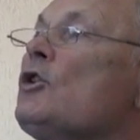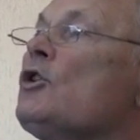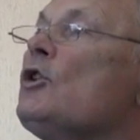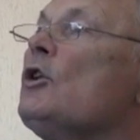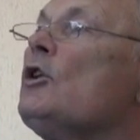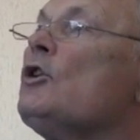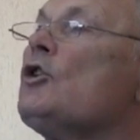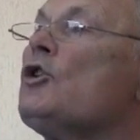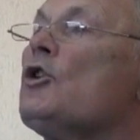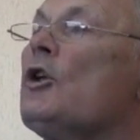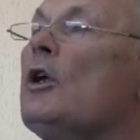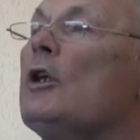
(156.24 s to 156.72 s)

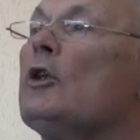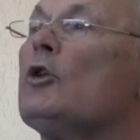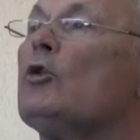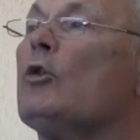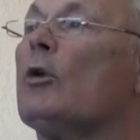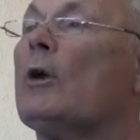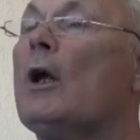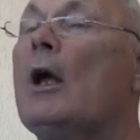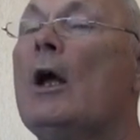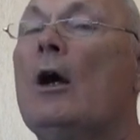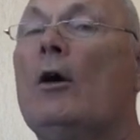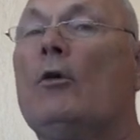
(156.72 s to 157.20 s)
желчный
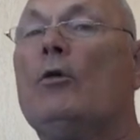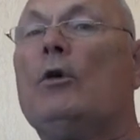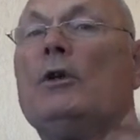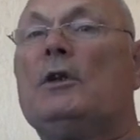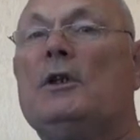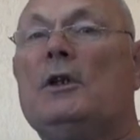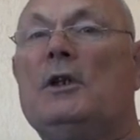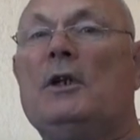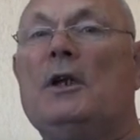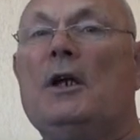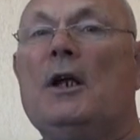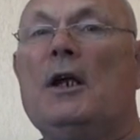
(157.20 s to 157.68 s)
отток.
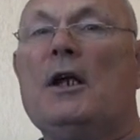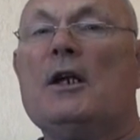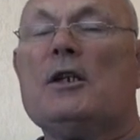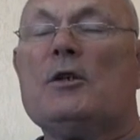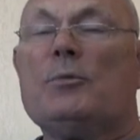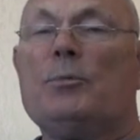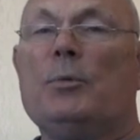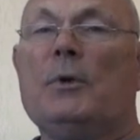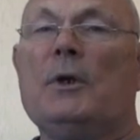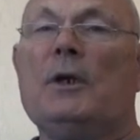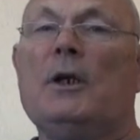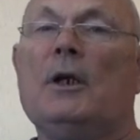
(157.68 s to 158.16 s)
Вот
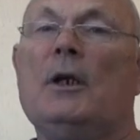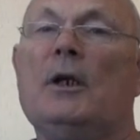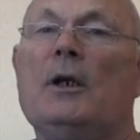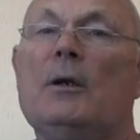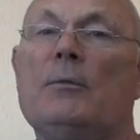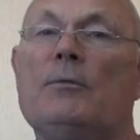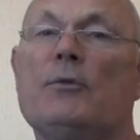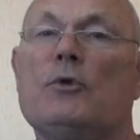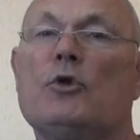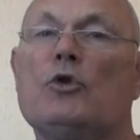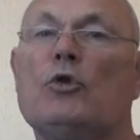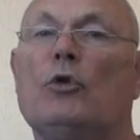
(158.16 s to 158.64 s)
есть
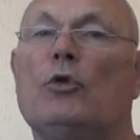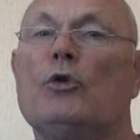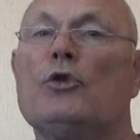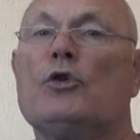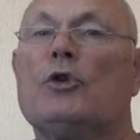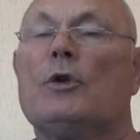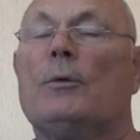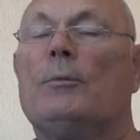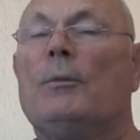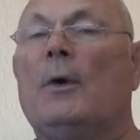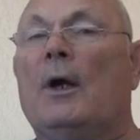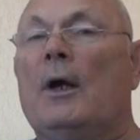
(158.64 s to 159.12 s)
перегиб в
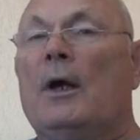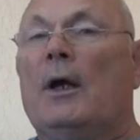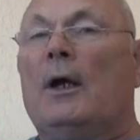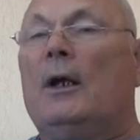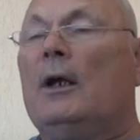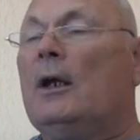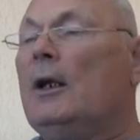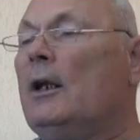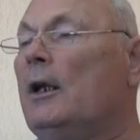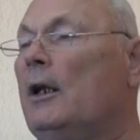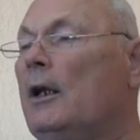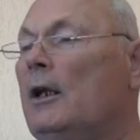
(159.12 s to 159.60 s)
желчном,
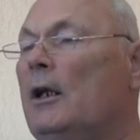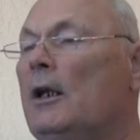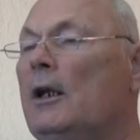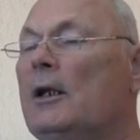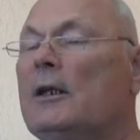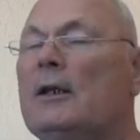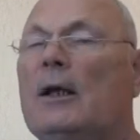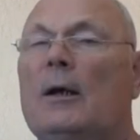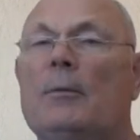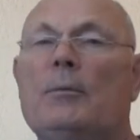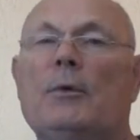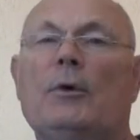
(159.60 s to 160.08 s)
или, или
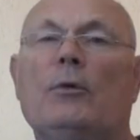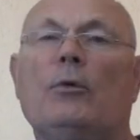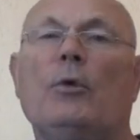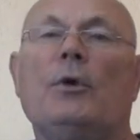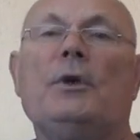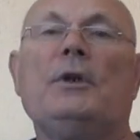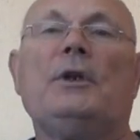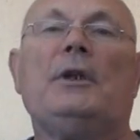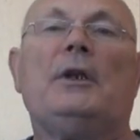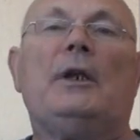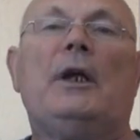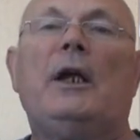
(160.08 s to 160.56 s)
там
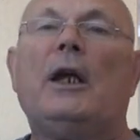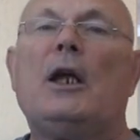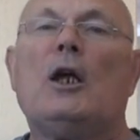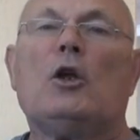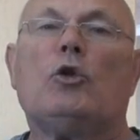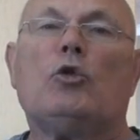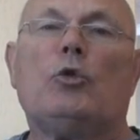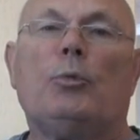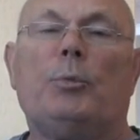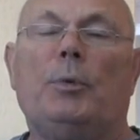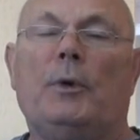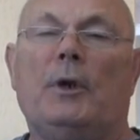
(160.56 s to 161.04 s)
его
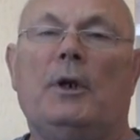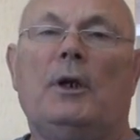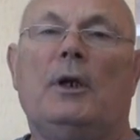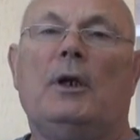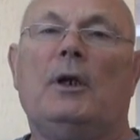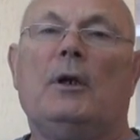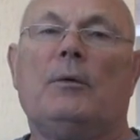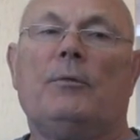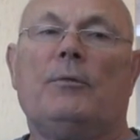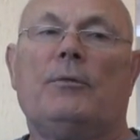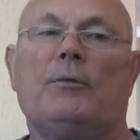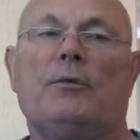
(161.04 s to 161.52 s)
нету
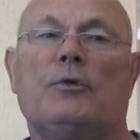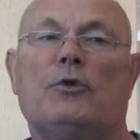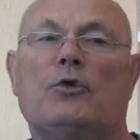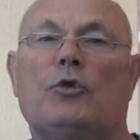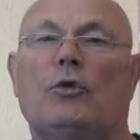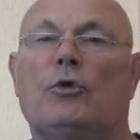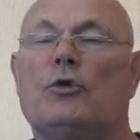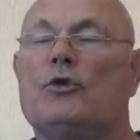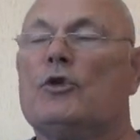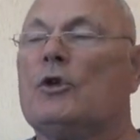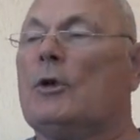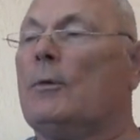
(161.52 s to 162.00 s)
перегиб в
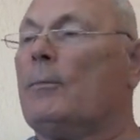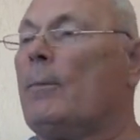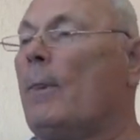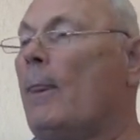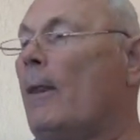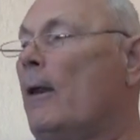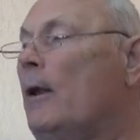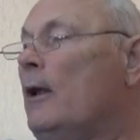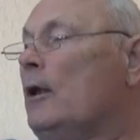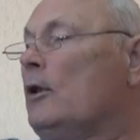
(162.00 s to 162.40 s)
желчном.